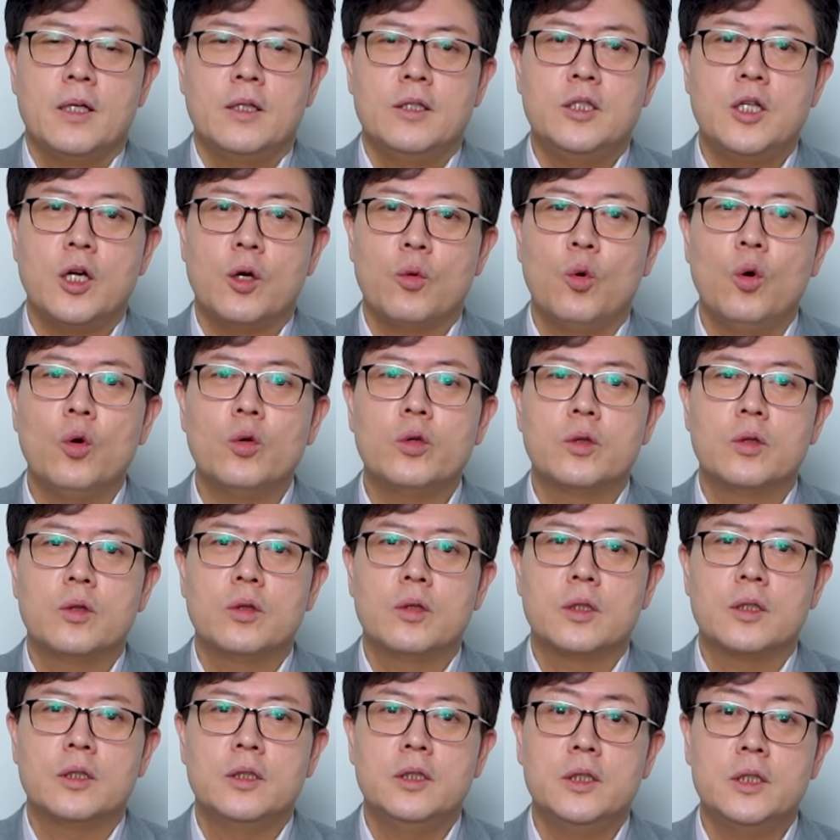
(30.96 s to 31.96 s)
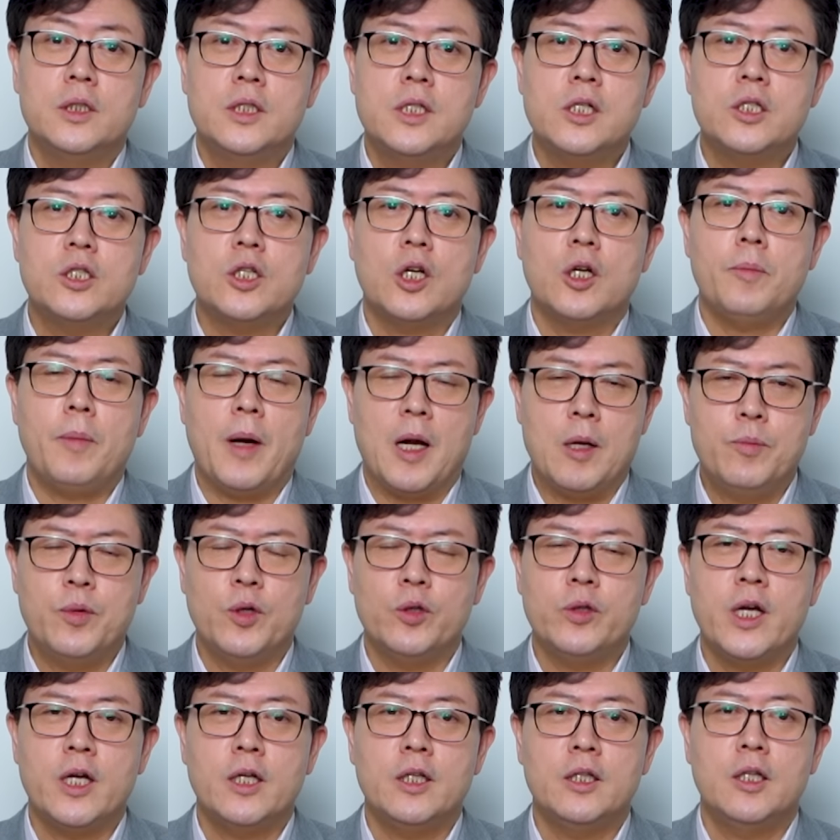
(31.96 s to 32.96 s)
이제 곧 그 실적이
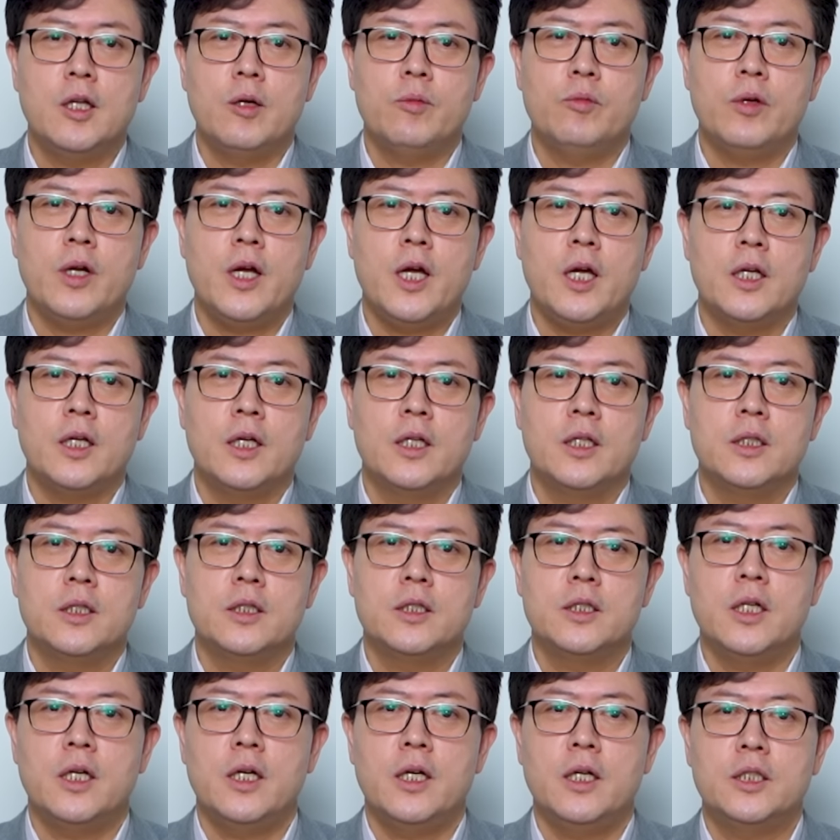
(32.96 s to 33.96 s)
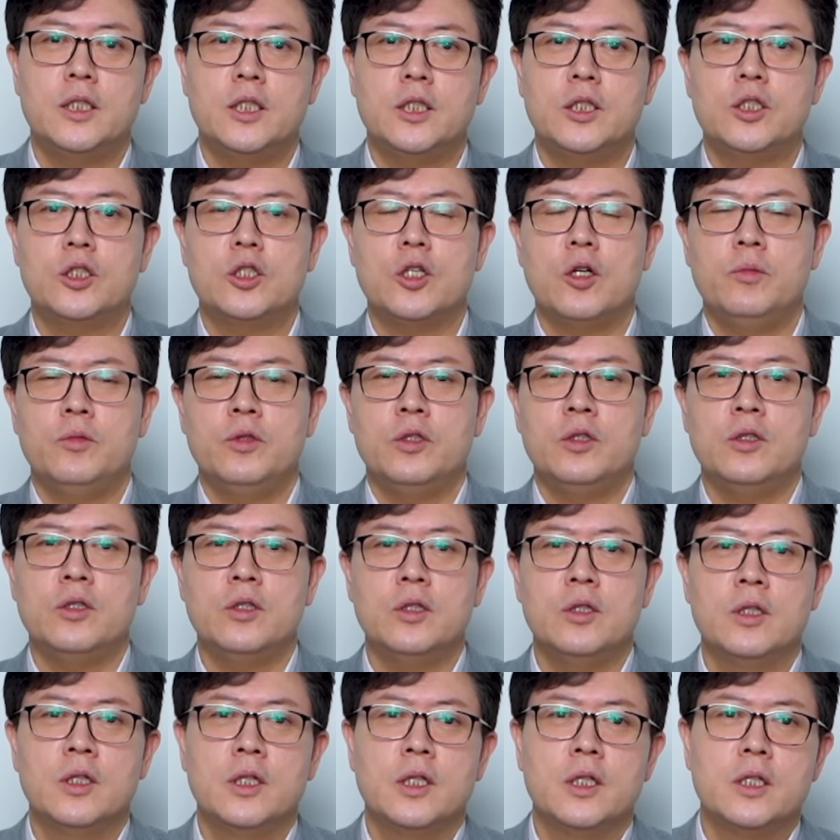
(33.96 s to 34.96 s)
발표되기 때문에 이제
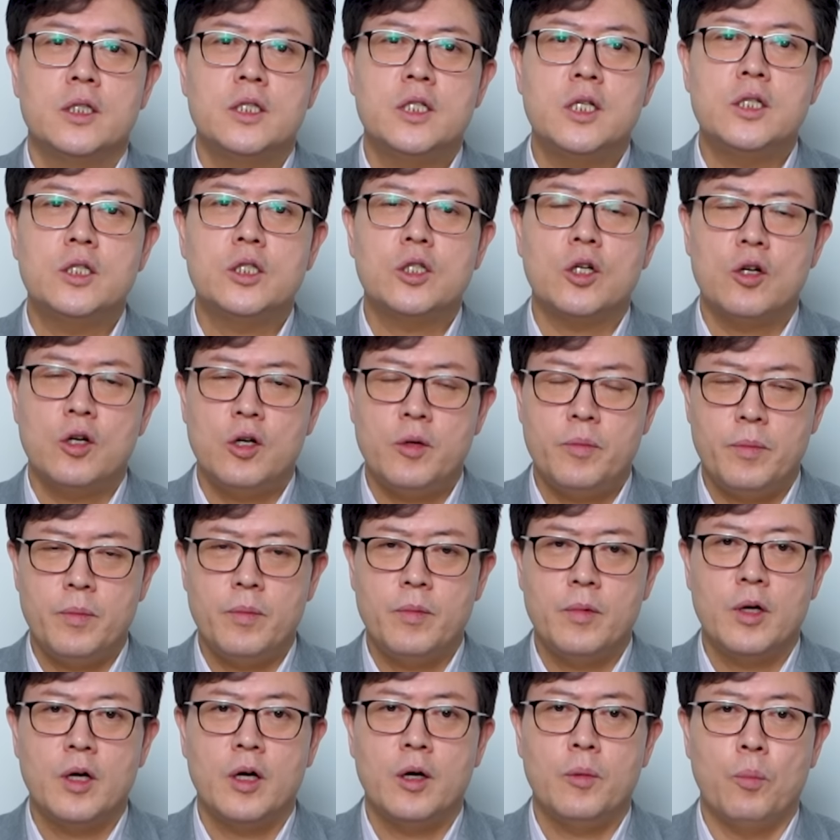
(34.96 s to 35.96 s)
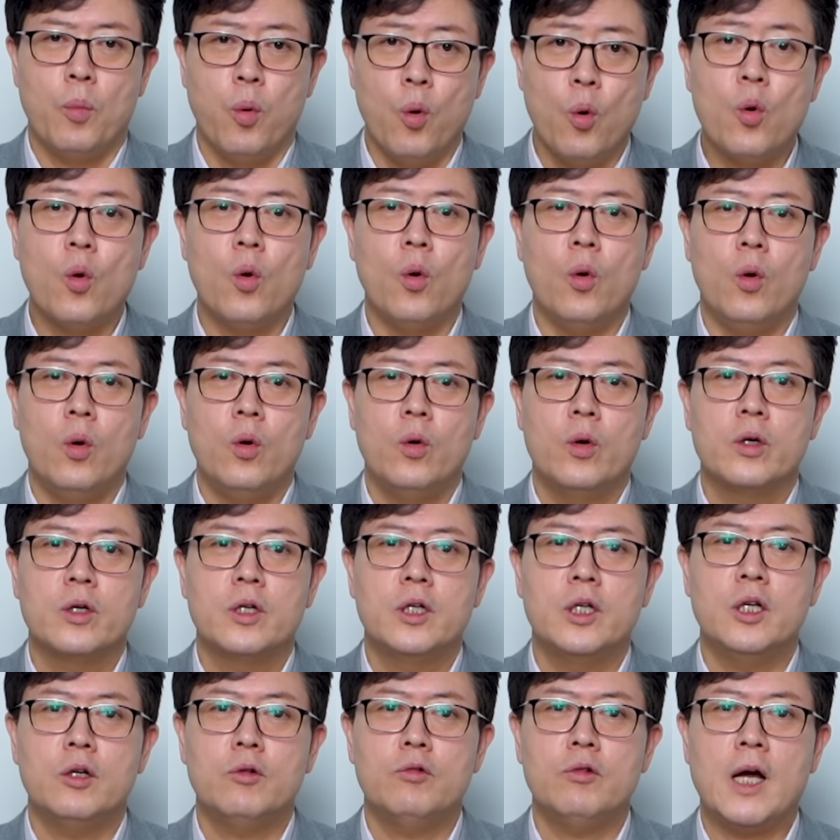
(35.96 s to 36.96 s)
시점은 실적을 보고
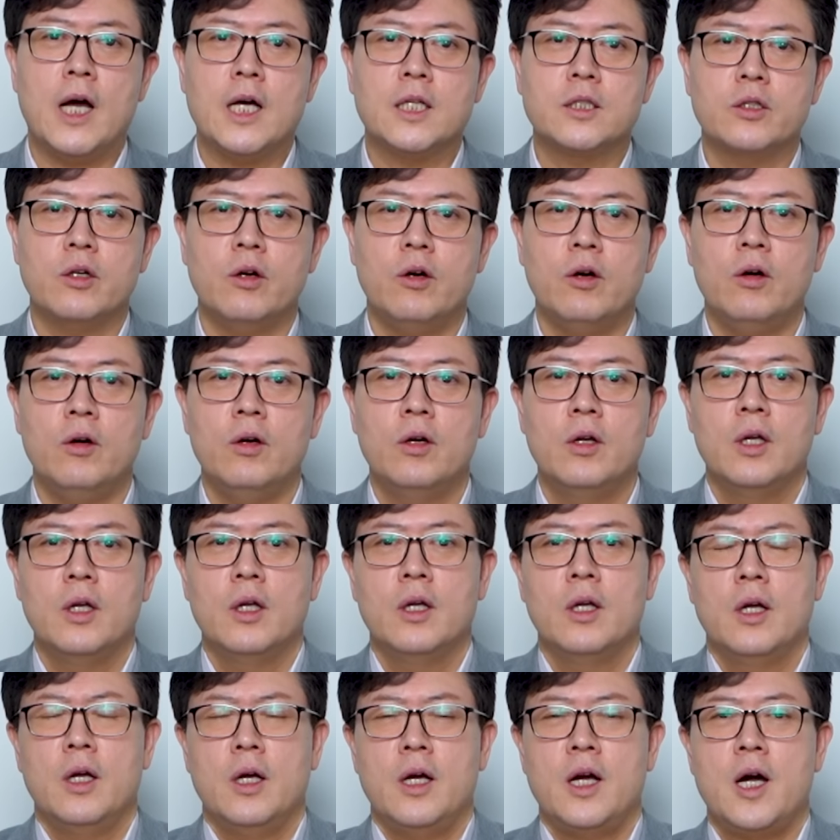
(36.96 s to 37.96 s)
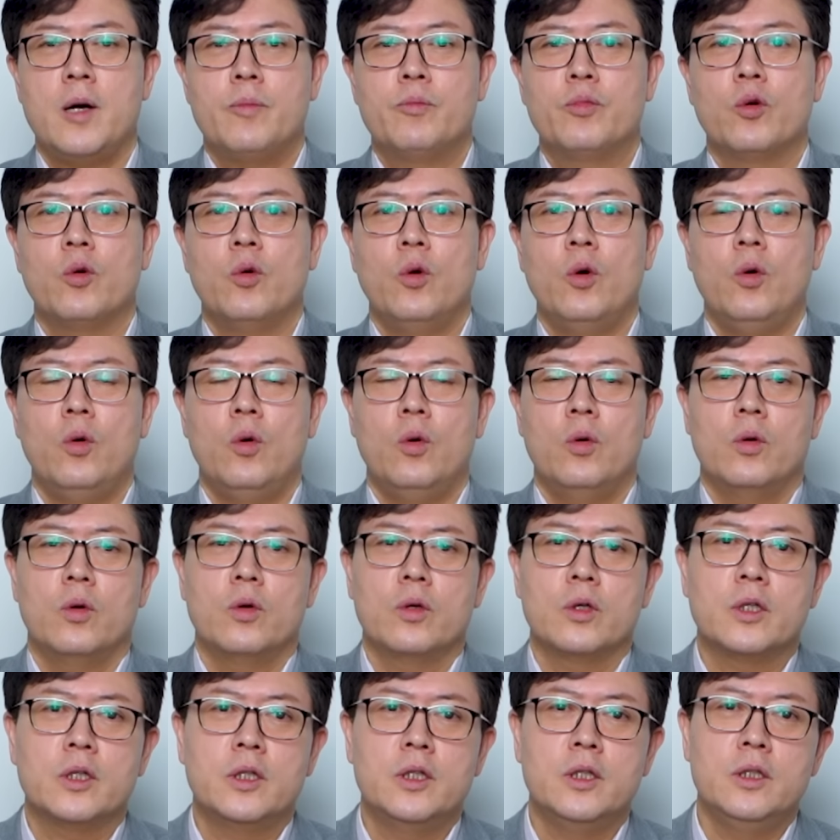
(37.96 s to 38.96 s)
그리고 나서
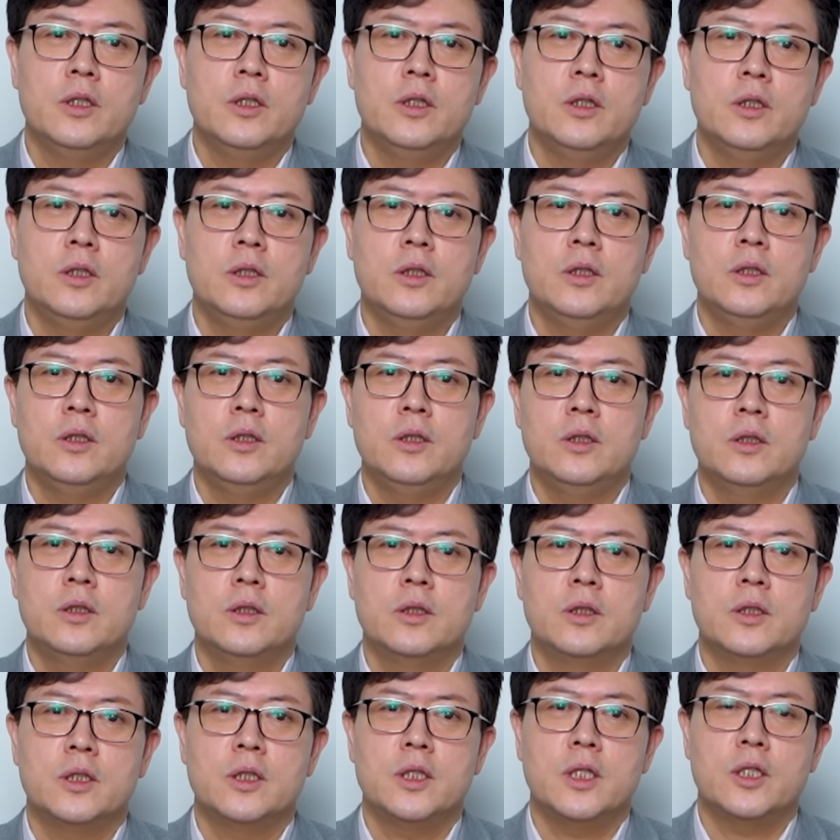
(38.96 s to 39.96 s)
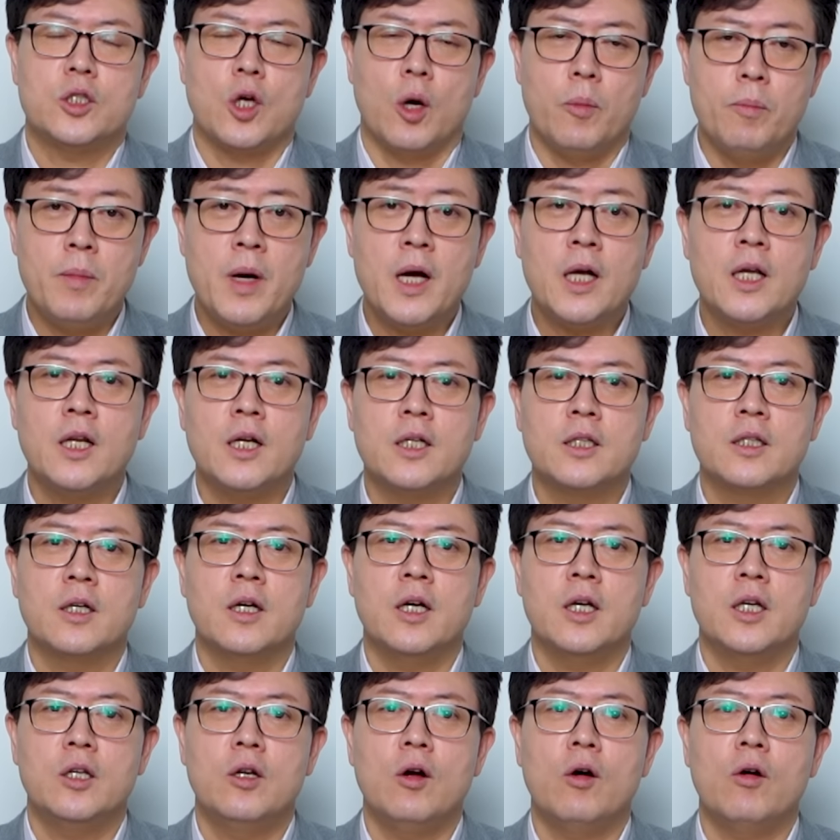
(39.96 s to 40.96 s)
앞으로 그 이제
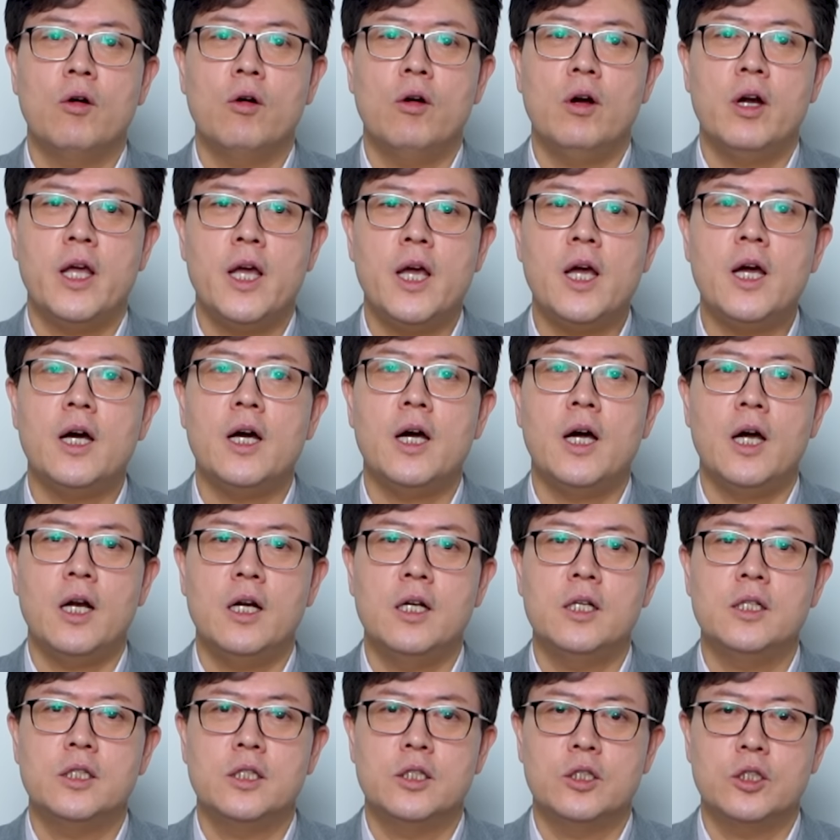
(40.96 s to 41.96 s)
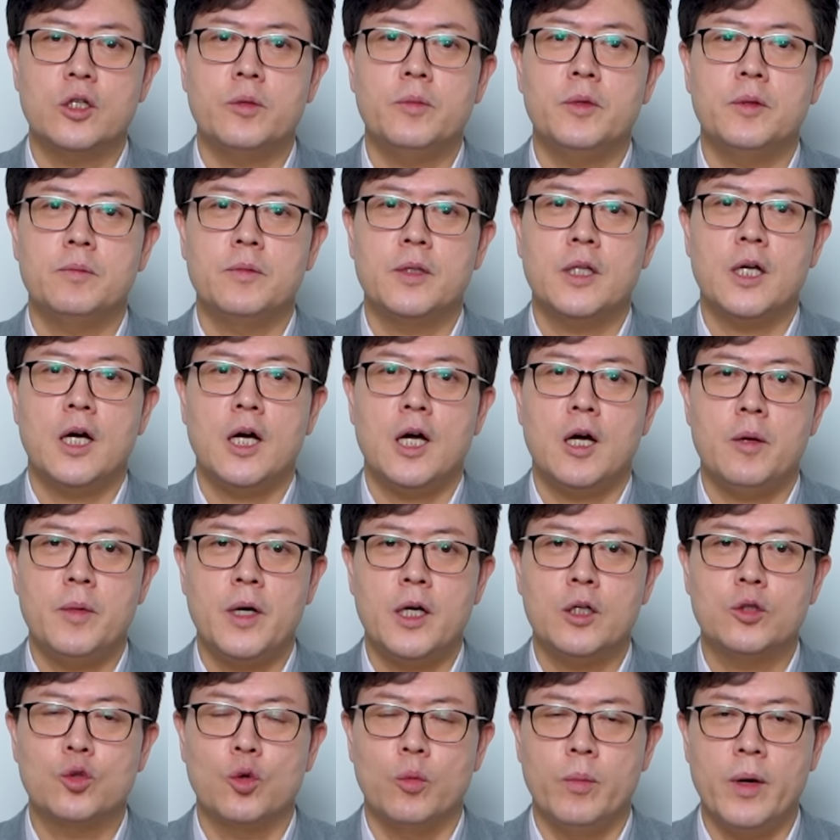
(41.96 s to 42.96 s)
전망이라든가 이런 걸 해야 할 시점입니다.
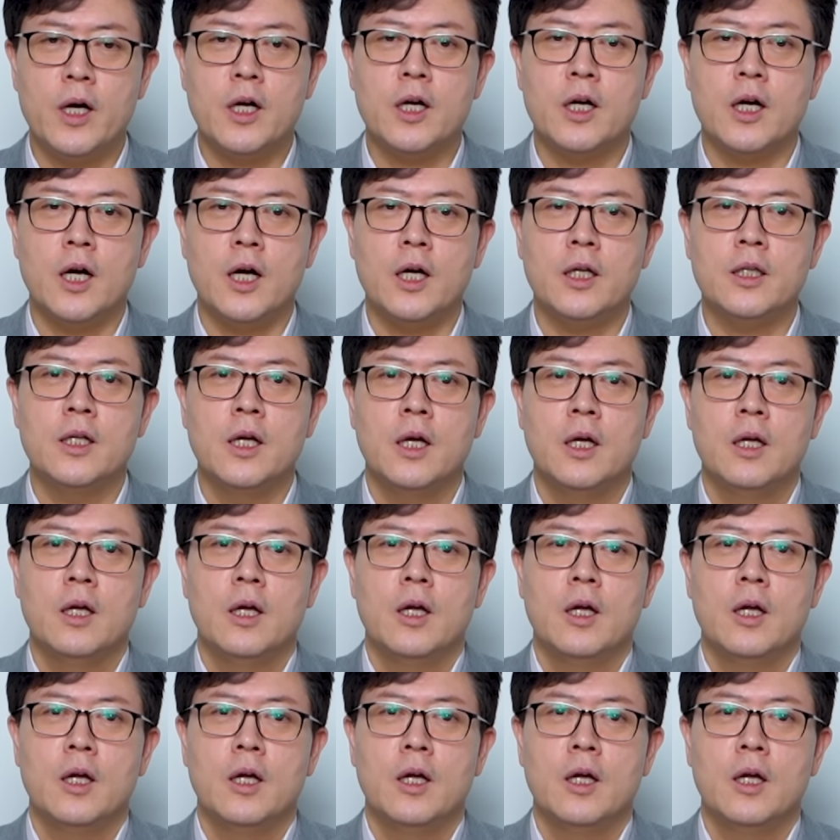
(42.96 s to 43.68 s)
아마 조만간